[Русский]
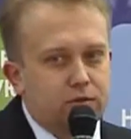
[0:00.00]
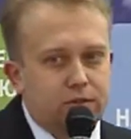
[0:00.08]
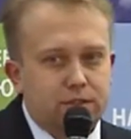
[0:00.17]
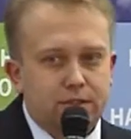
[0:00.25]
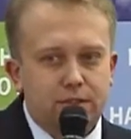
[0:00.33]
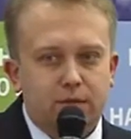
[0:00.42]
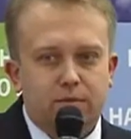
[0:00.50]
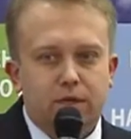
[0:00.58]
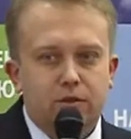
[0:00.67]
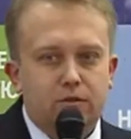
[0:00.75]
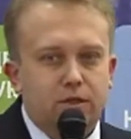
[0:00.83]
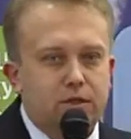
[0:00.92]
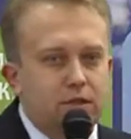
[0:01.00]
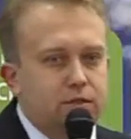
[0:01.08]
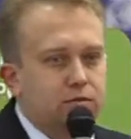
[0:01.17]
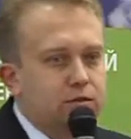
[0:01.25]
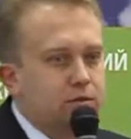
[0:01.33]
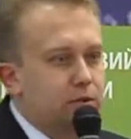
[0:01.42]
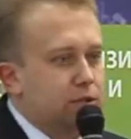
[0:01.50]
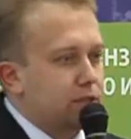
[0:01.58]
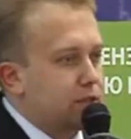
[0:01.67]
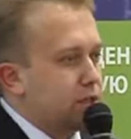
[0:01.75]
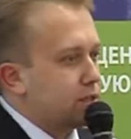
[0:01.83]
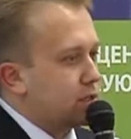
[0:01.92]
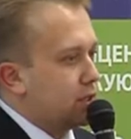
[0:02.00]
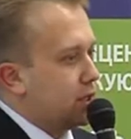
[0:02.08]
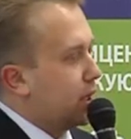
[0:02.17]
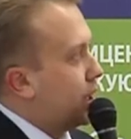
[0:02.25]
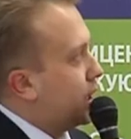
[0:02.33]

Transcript: то есть система, которая действует по тенденции,